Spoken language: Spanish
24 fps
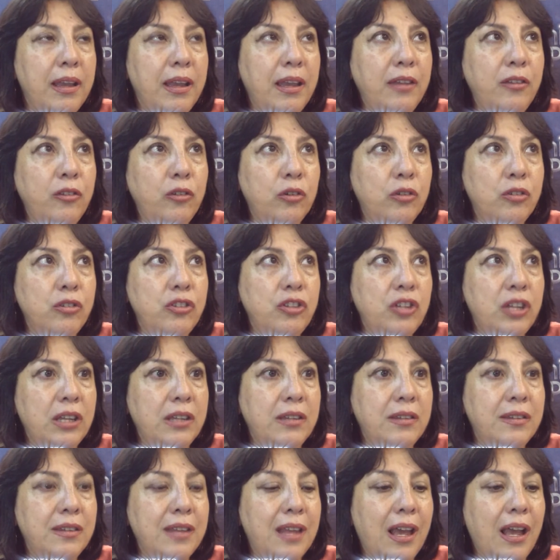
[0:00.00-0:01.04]

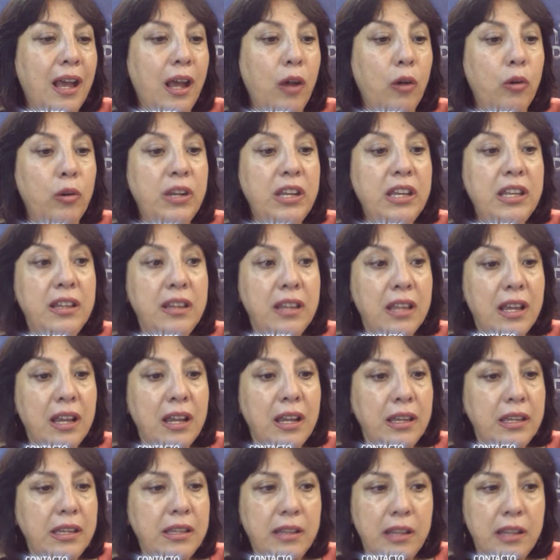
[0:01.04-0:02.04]
Entonces, ahorita,